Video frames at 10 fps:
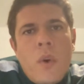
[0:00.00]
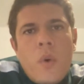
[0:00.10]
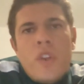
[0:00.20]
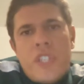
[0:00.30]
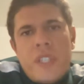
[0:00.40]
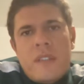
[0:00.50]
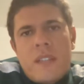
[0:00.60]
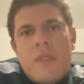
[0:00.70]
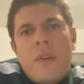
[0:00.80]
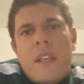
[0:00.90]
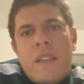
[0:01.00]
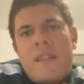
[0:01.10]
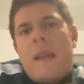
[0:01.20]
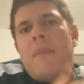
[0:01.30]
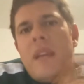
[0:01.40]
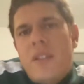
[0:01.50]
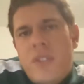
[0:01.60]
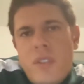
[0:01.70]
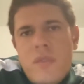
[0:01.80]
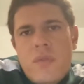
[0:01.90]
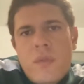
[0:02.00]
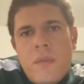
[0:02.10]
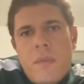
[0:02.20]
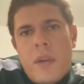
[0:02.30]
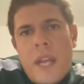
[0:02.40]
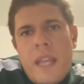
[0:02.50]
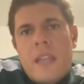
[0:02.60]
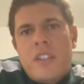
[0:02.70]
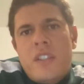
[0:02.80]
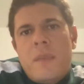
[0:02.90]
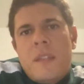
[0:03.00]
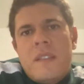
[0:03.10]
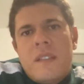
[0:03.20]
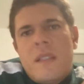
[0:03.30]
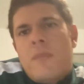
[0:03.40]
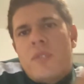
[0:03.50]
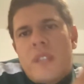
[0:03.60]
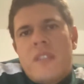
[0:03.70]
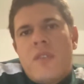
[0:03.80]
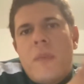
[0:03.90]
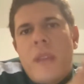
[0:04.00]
hoje, estando aqui, saber disso, porém a gente precisa demonstrar isso ao